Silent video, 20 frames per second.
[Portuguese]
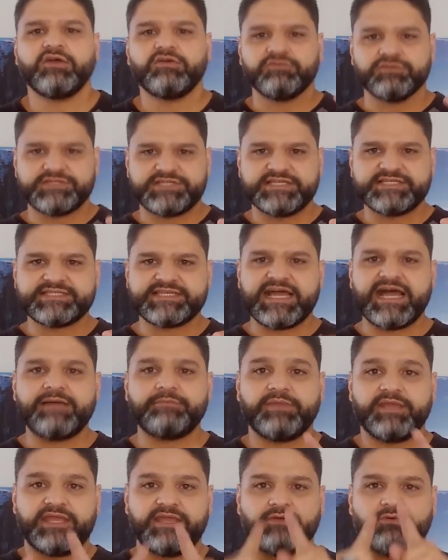você
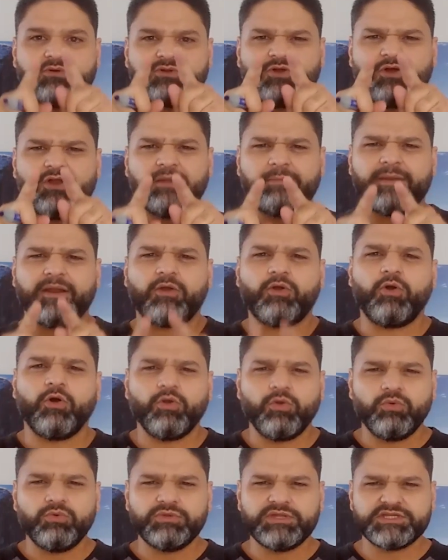sabe que quando olha para a
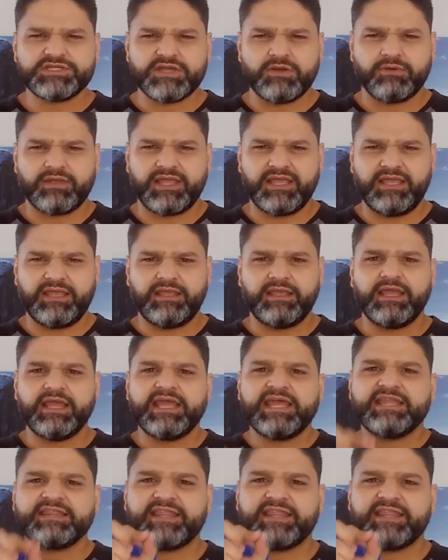coluna de alguém,